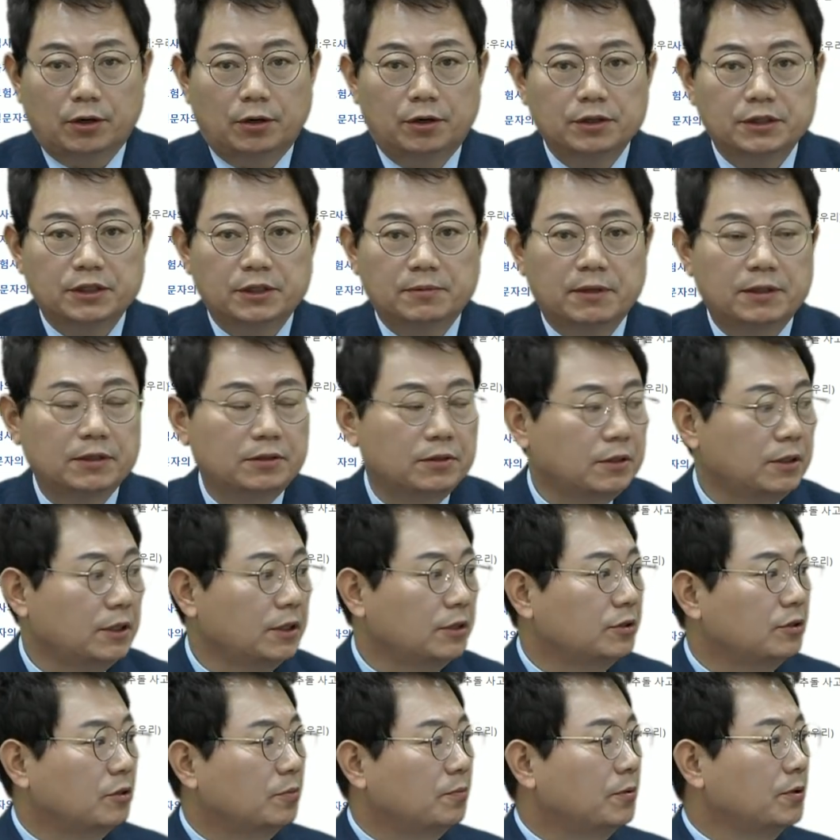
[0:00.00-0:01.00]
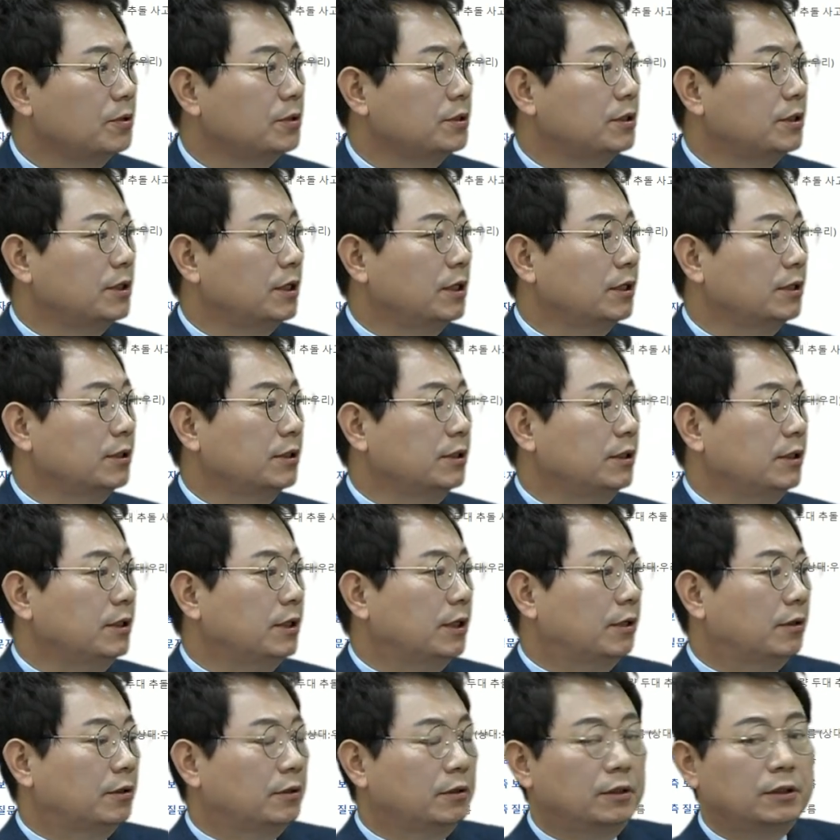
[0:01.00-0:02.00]
어제 만들었는데 그 첫 번째
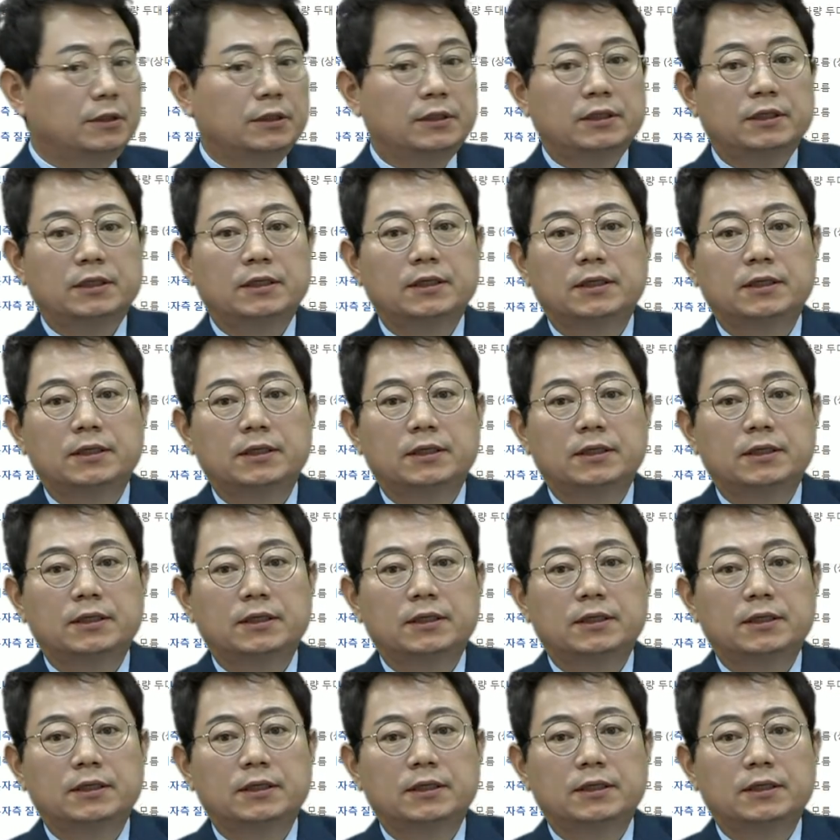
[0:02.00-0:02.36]
글이네요.